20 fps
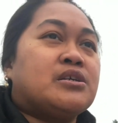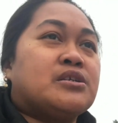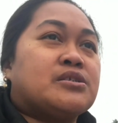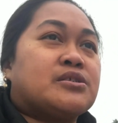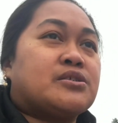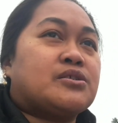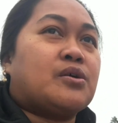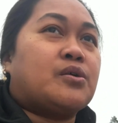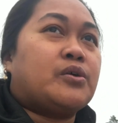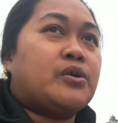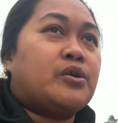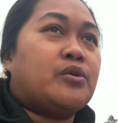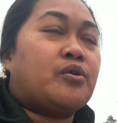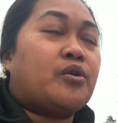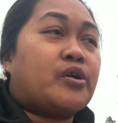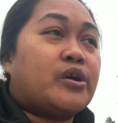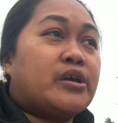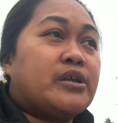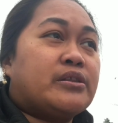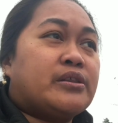So, yung
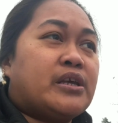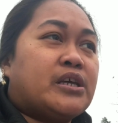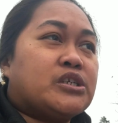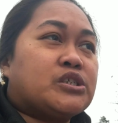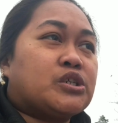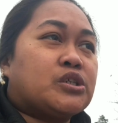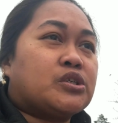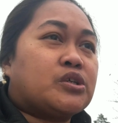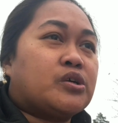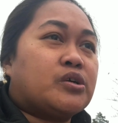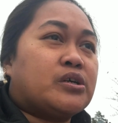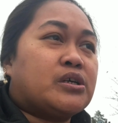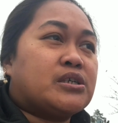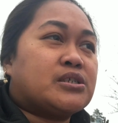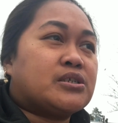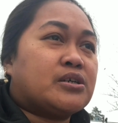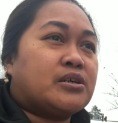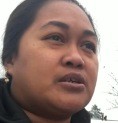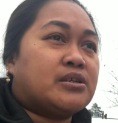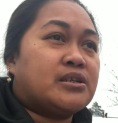orientation ko
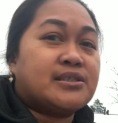is on